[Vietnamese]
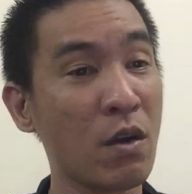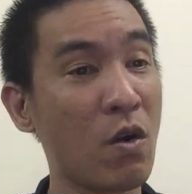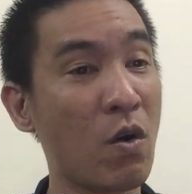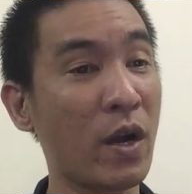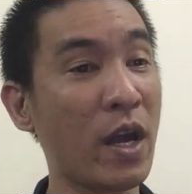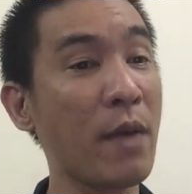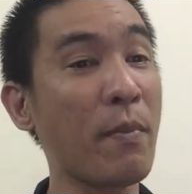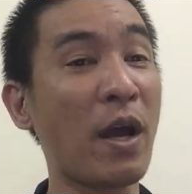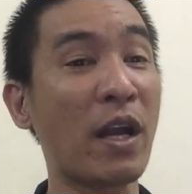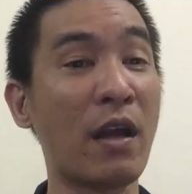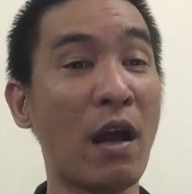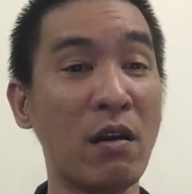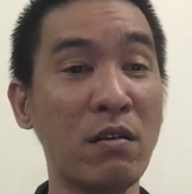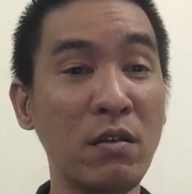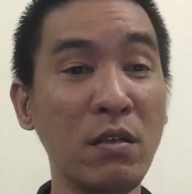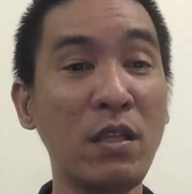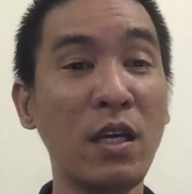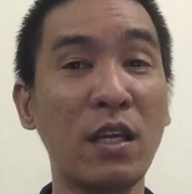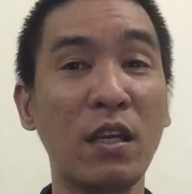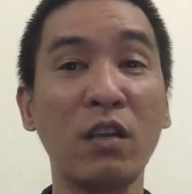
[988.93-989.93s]
Còn các bạn
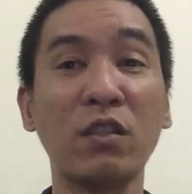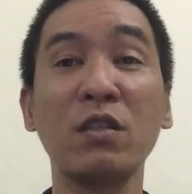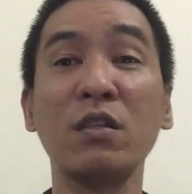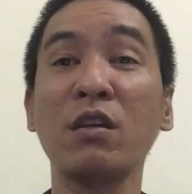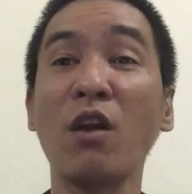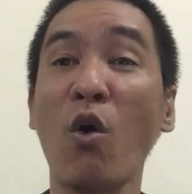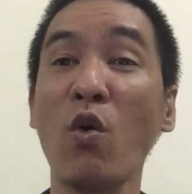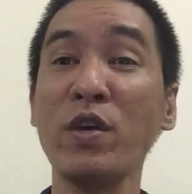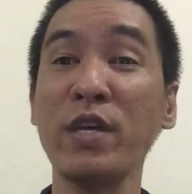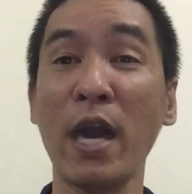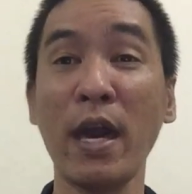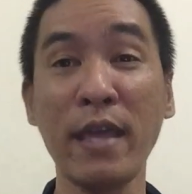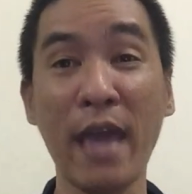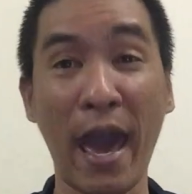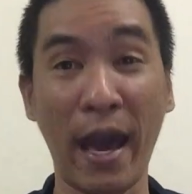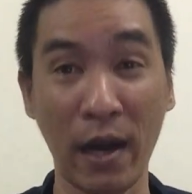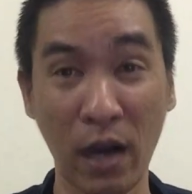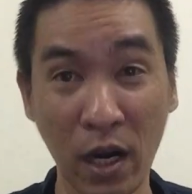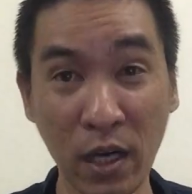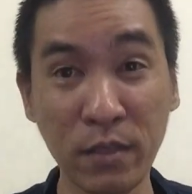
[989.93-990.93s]
nữ thì nó tương đối dễ
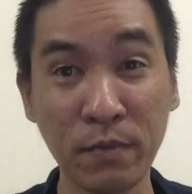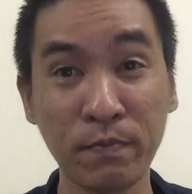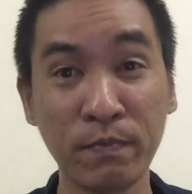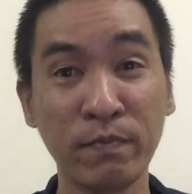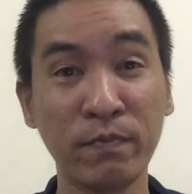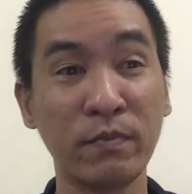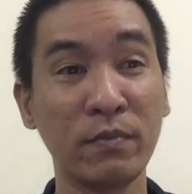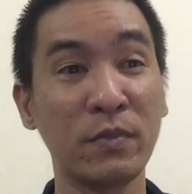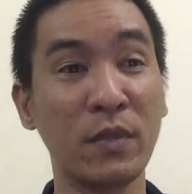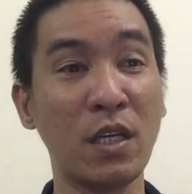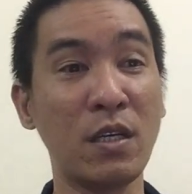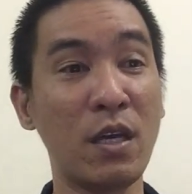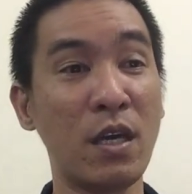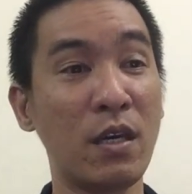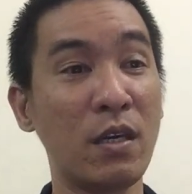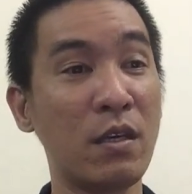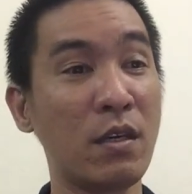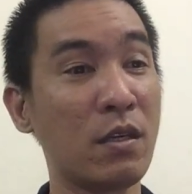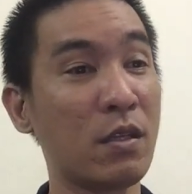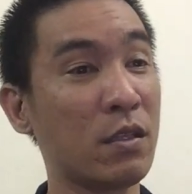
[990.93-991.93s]
dàng hơn, tại
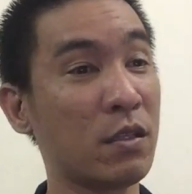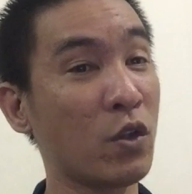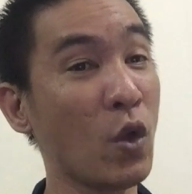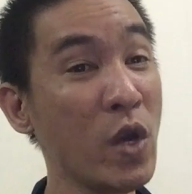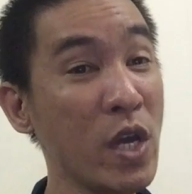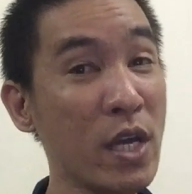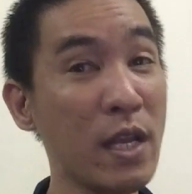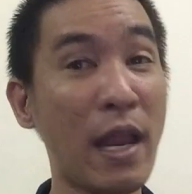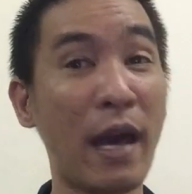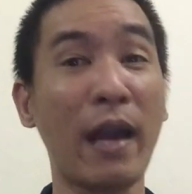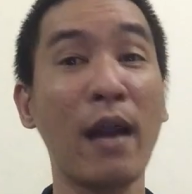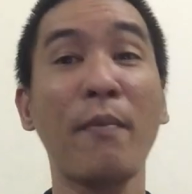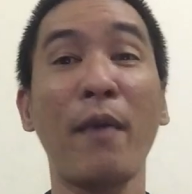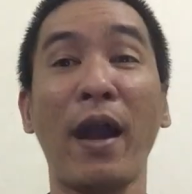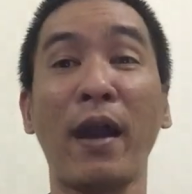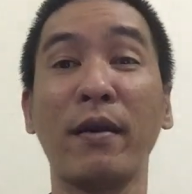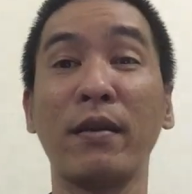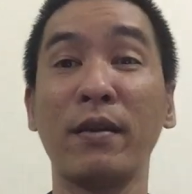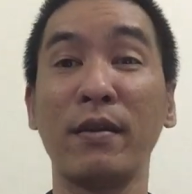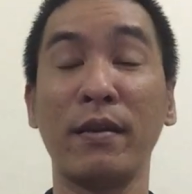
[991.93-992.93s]
vì tuy là các
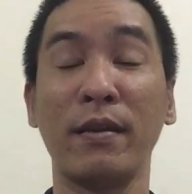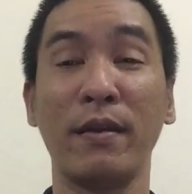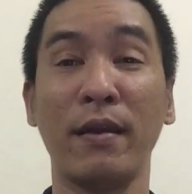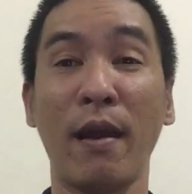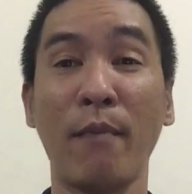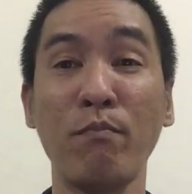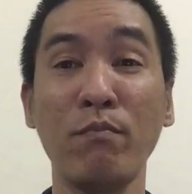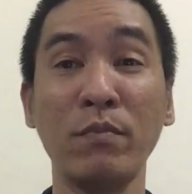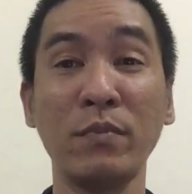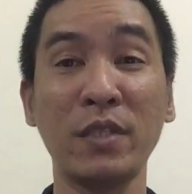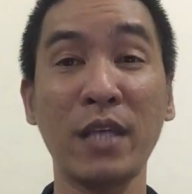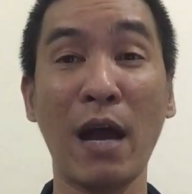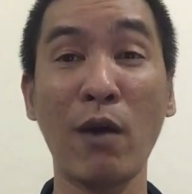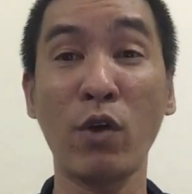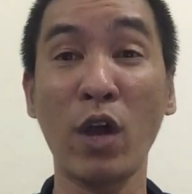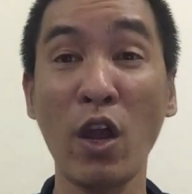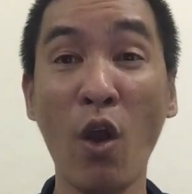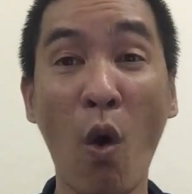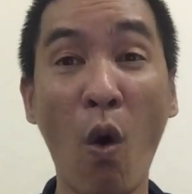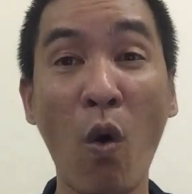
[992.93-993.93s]
bạn nắm sao
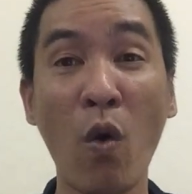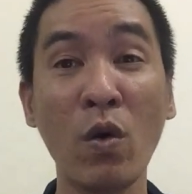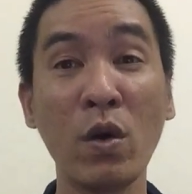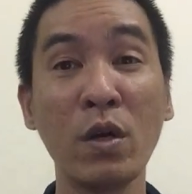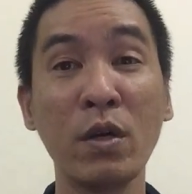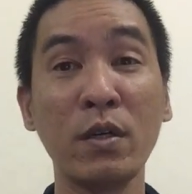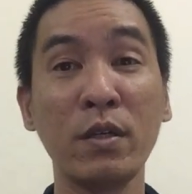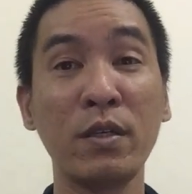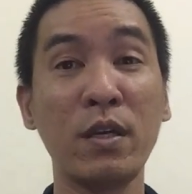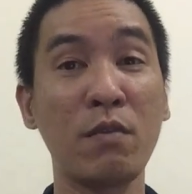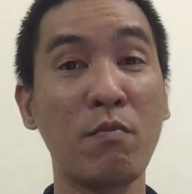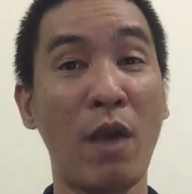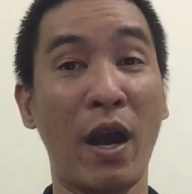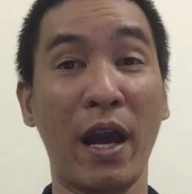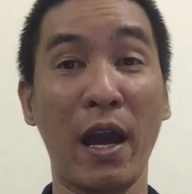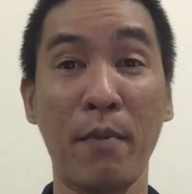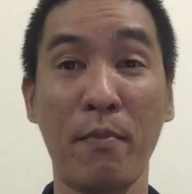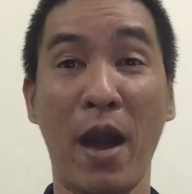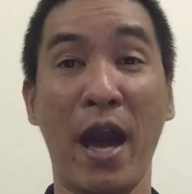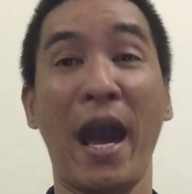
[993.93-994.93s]
kế đô nhưng mà
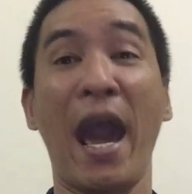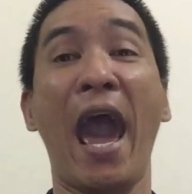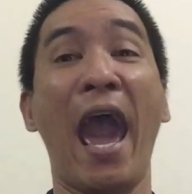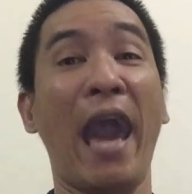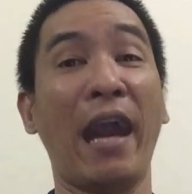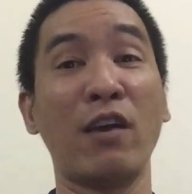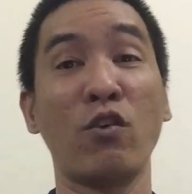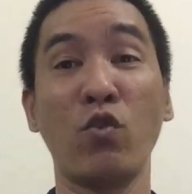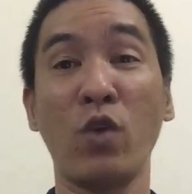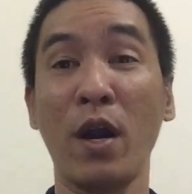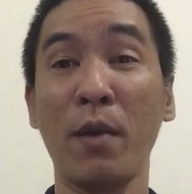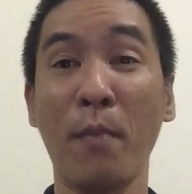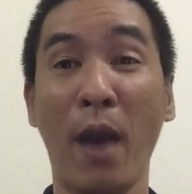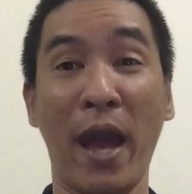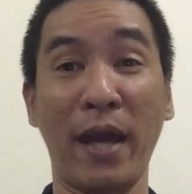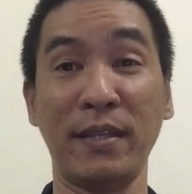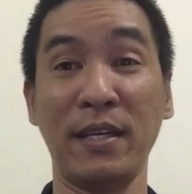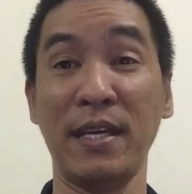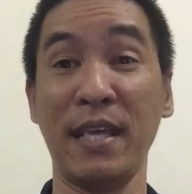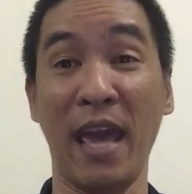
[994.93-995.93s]
các bạn hạn của các
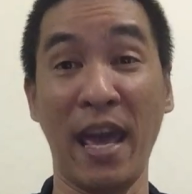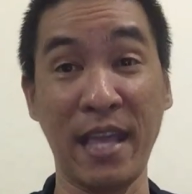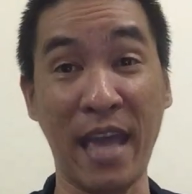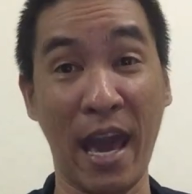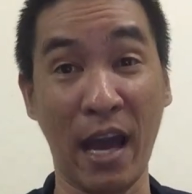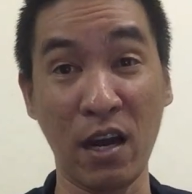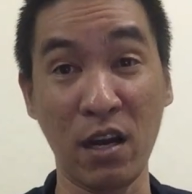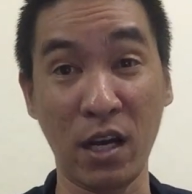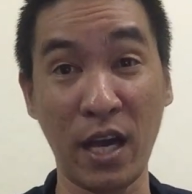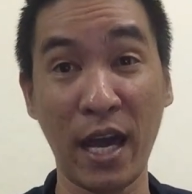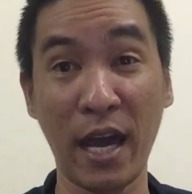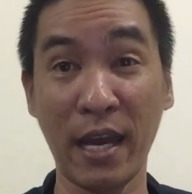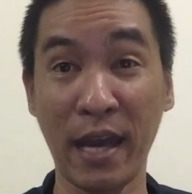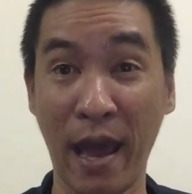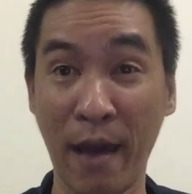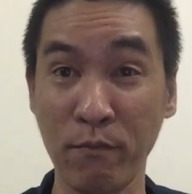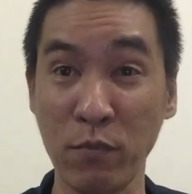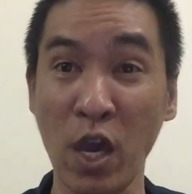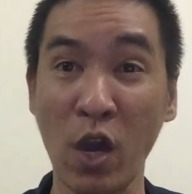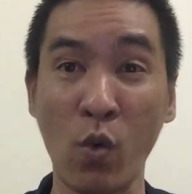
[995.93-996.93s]
bạn thì nhẹ nhàng hơn các anh
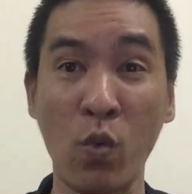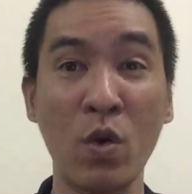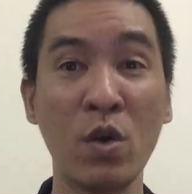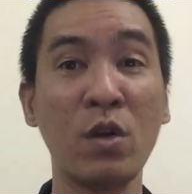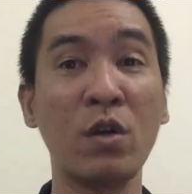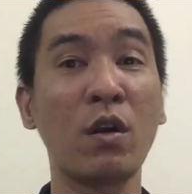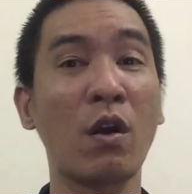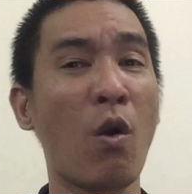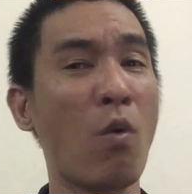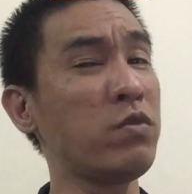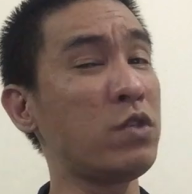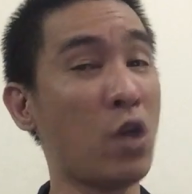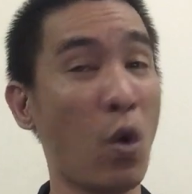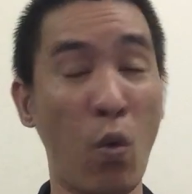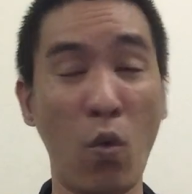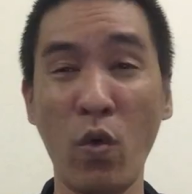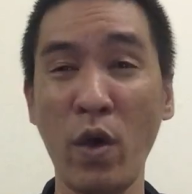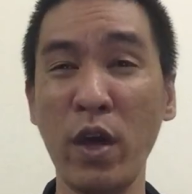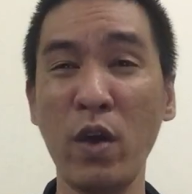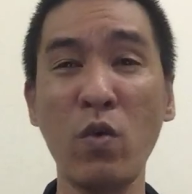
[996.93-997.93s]
nam nhiều, cũng
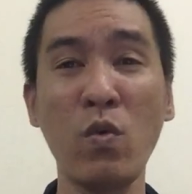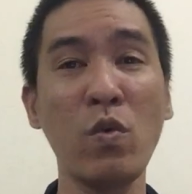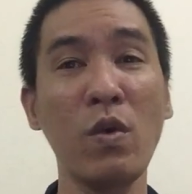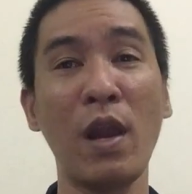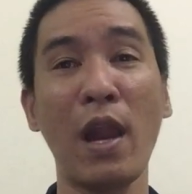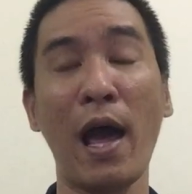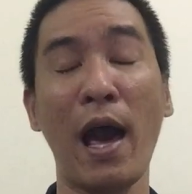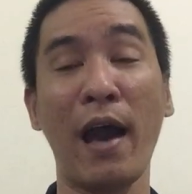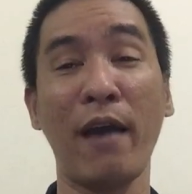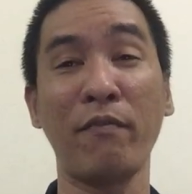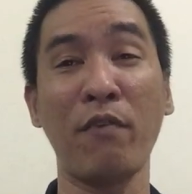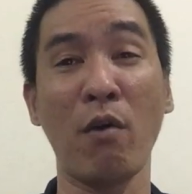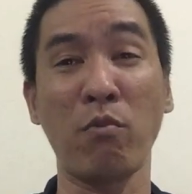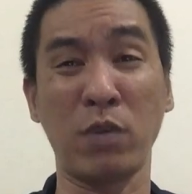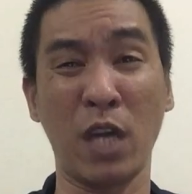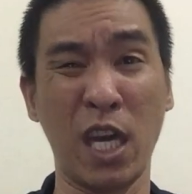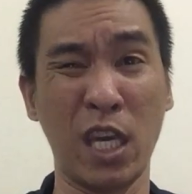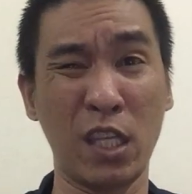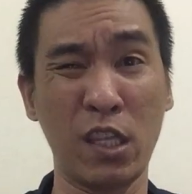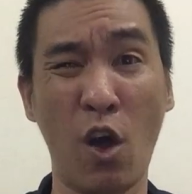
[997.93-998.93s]
chủ yếu là phòng
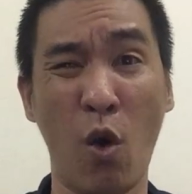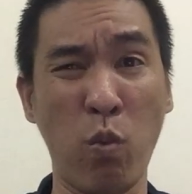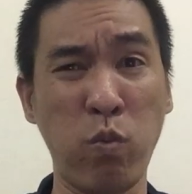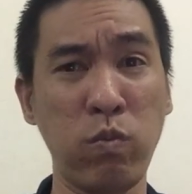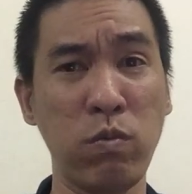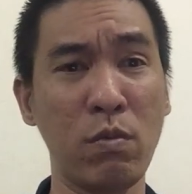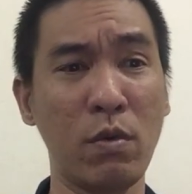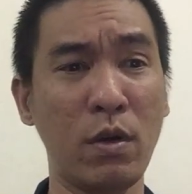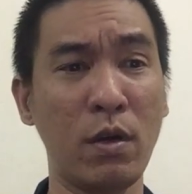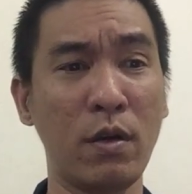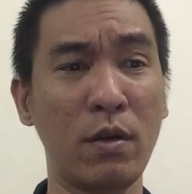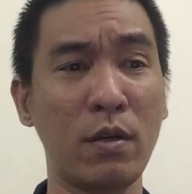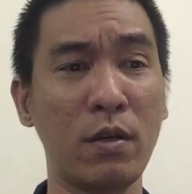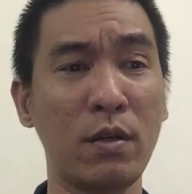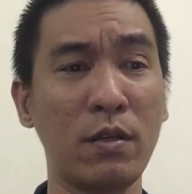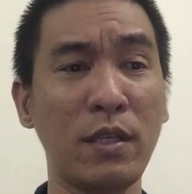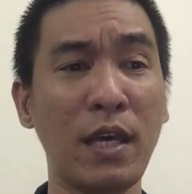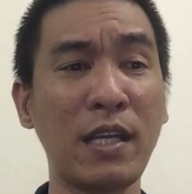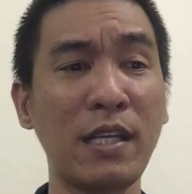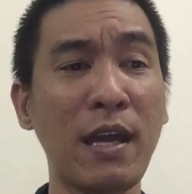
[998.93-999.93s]
kiện tụng
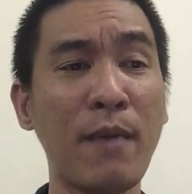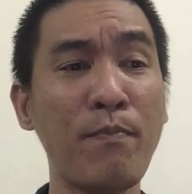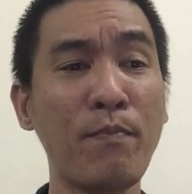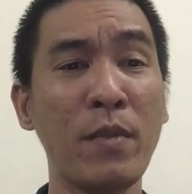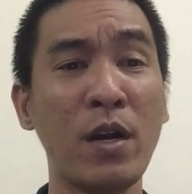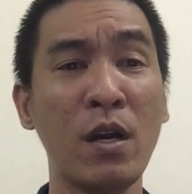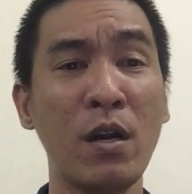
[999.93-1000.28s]
uh, tranh chấp,